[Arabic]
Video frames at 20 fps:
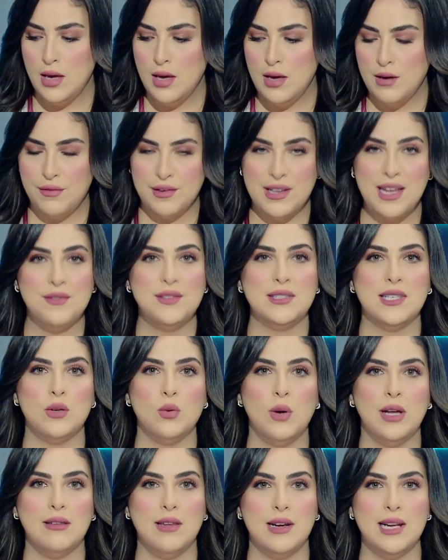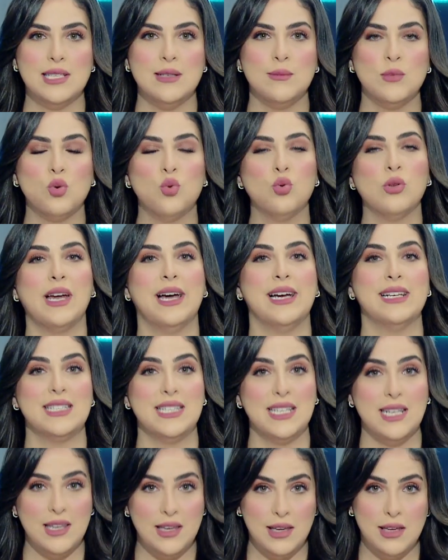في نفس الوقت لازم نكون
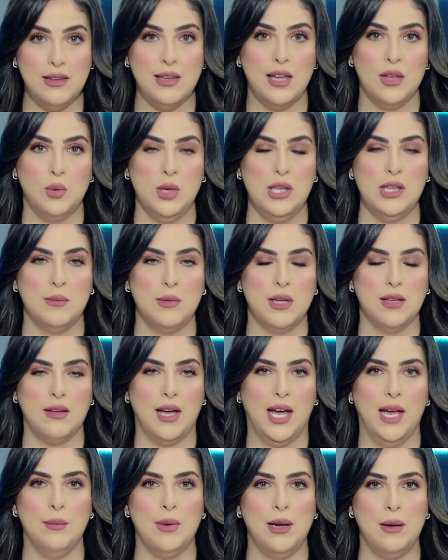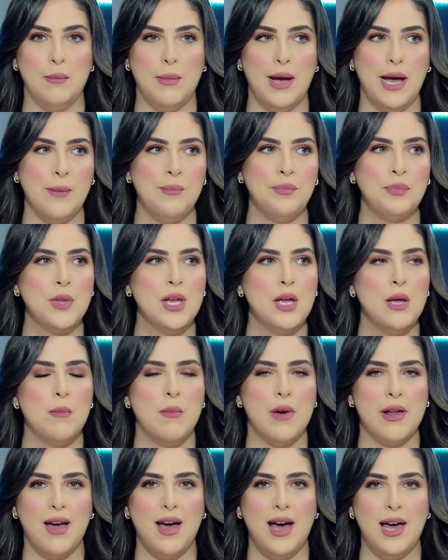حذرين جدا واحنا بنتعامل مع
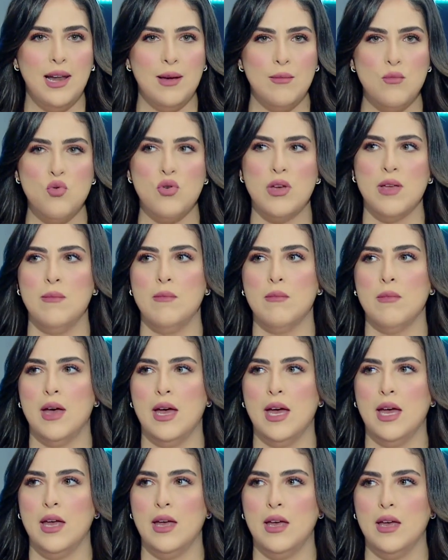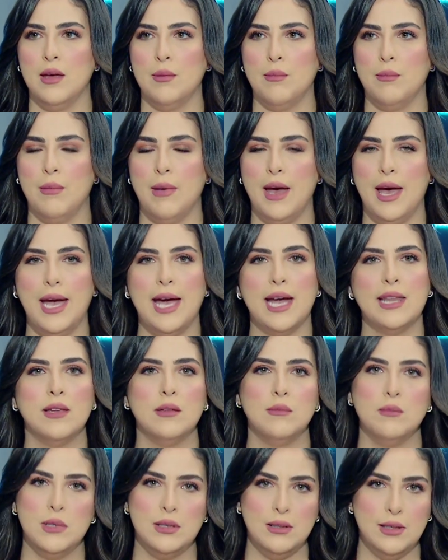مرحله مهمه آه،
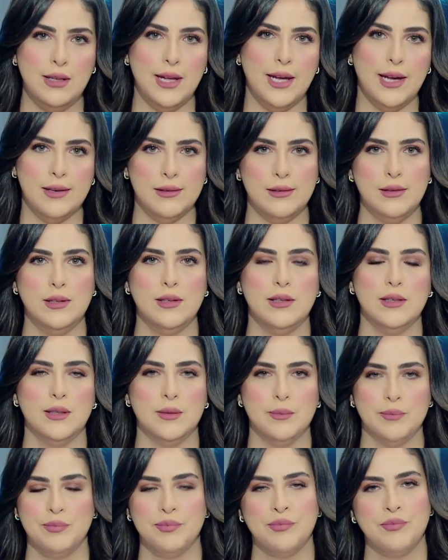اخذت مننا يعني